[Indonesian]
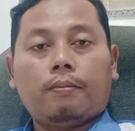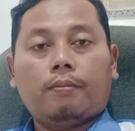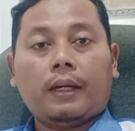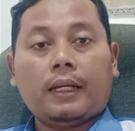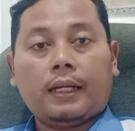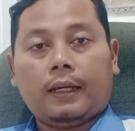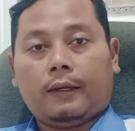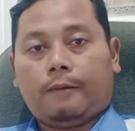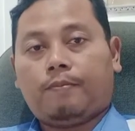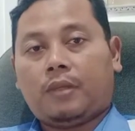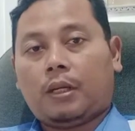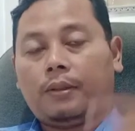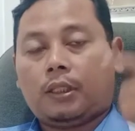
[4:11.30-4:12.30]

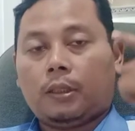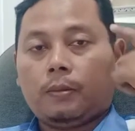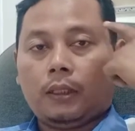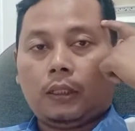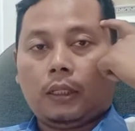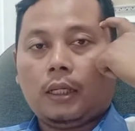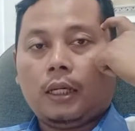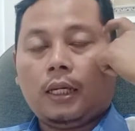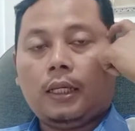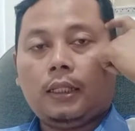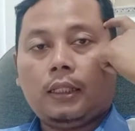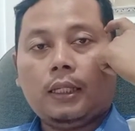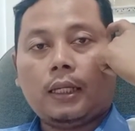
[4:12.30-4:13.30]
pendek, sahabat sahabat.
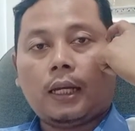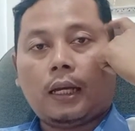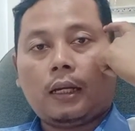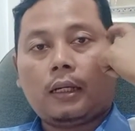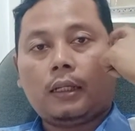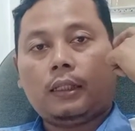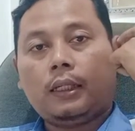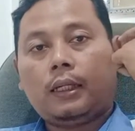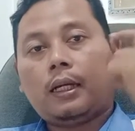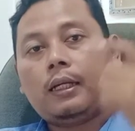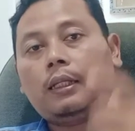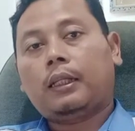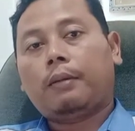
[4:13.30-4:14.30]
Intinya,
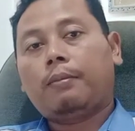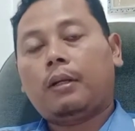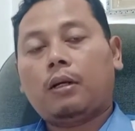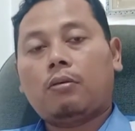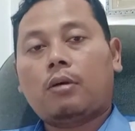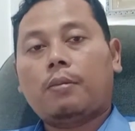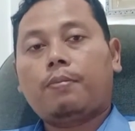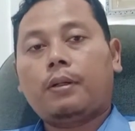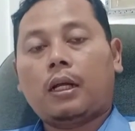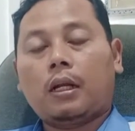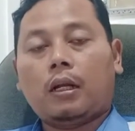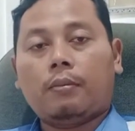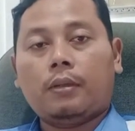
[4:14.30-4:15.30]
ketika kita melakukan
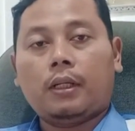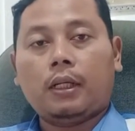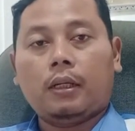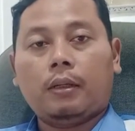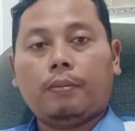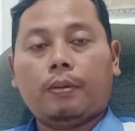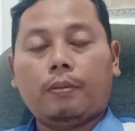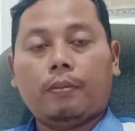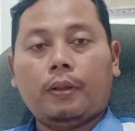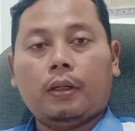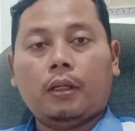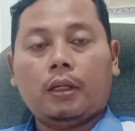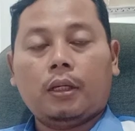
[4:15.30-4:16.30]
penanam di
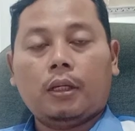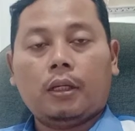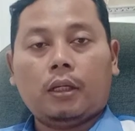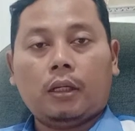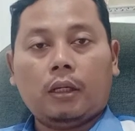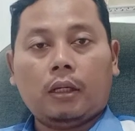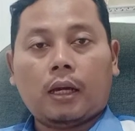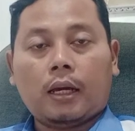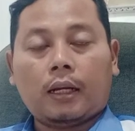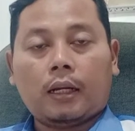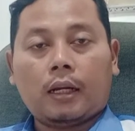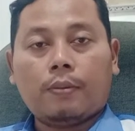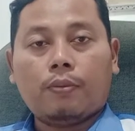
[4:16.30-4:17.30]
pembi di
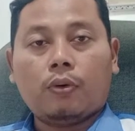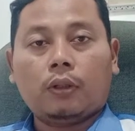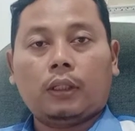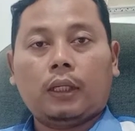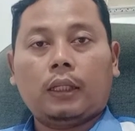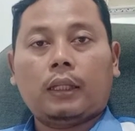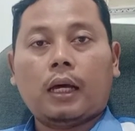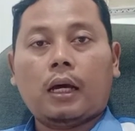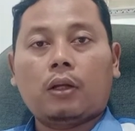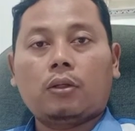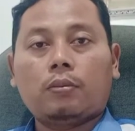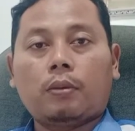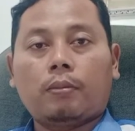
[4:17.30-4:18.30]
areal gambut, kita
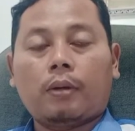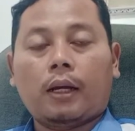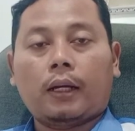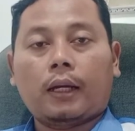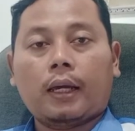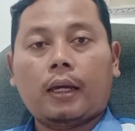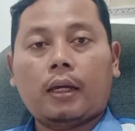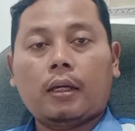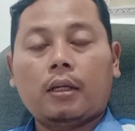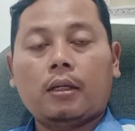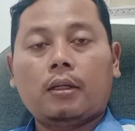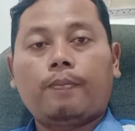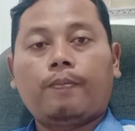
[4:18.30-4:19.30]
harus
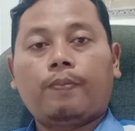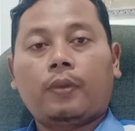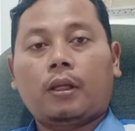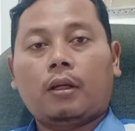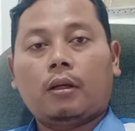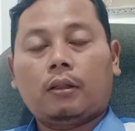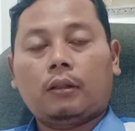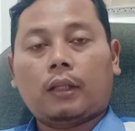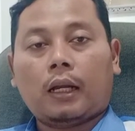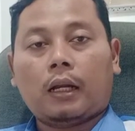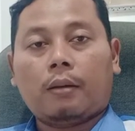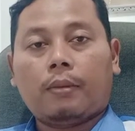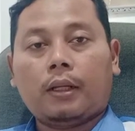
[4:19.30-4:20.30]
memakai
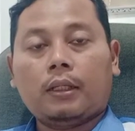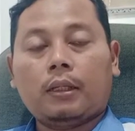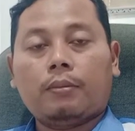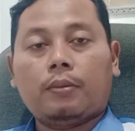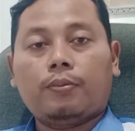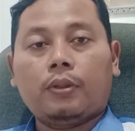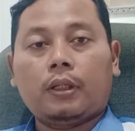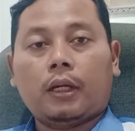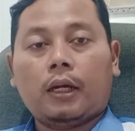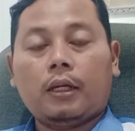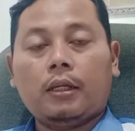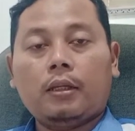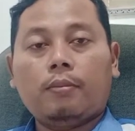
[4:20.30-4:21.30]
tanaman yang
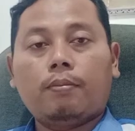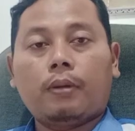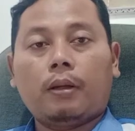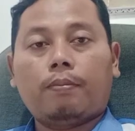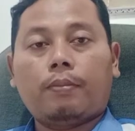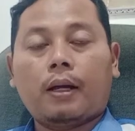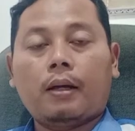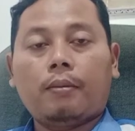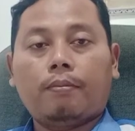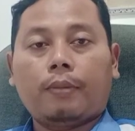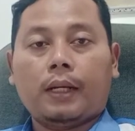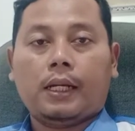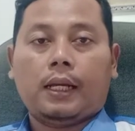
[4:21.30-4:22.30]
mempunyai
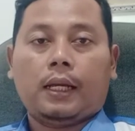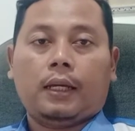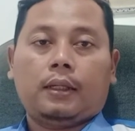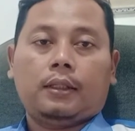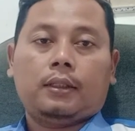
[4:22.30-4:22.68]
pelepah pendek